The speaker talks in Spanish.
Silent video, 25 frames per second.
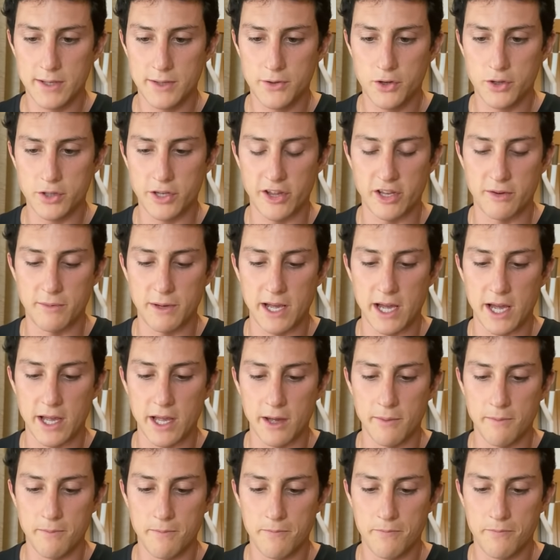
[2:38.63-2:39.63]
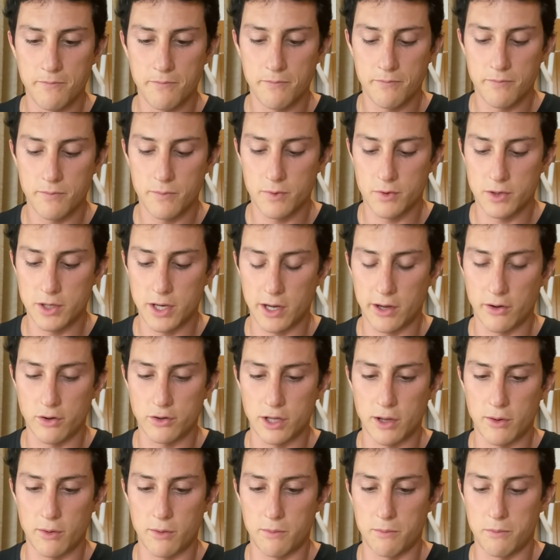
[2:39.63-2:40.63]
No se desvía ahí, ¿eh? O sea que
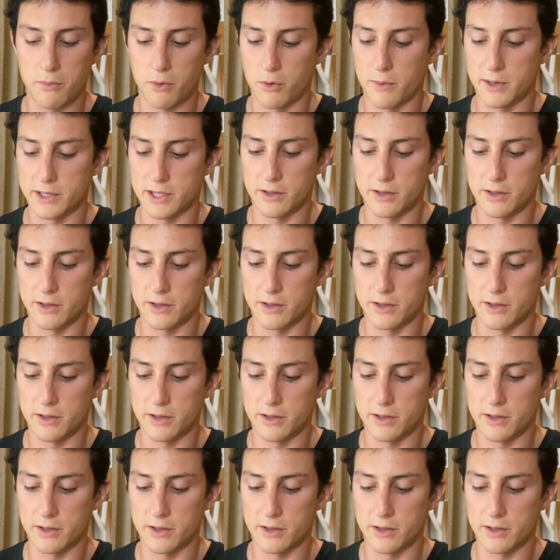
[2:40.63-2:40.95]
nos daba un poco